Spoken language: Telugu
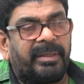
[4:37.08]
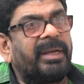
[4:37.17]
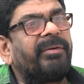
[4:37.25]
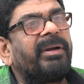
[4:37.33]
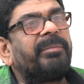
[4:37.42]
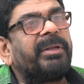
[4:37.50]

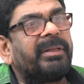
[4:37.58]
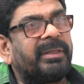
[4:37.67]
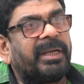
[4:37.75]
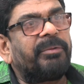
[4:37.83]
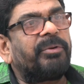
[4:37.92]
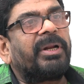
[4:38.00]
ఏమండి మీది
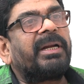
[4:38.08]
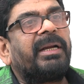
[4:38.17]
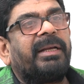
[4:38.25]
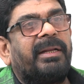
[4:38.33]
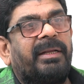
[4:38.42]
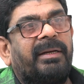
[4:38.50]
ఏ ఊరు అని
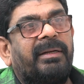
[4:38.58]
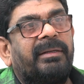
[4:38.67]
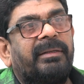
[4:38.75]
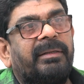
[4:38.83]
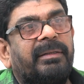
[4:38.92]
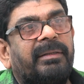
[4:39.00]
అడిగారు ఆయన
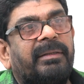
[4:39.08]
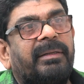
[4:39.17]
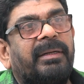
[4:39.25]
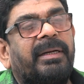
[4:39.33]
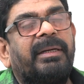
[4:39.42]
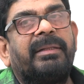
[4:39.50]

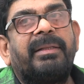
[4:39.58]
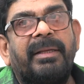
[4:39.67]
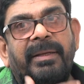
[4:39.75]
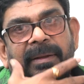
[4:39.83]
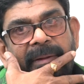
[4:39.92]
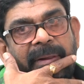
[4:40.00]
అడిగితే
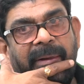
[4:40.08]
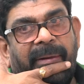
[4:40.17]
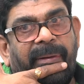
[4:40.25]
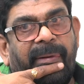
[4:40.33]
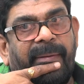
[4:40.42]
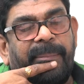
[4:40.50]

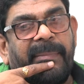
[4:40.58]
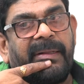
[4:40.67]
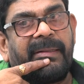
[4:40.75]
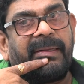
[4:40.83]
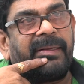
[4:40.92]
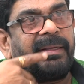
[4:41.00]

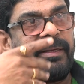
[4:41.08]
మాది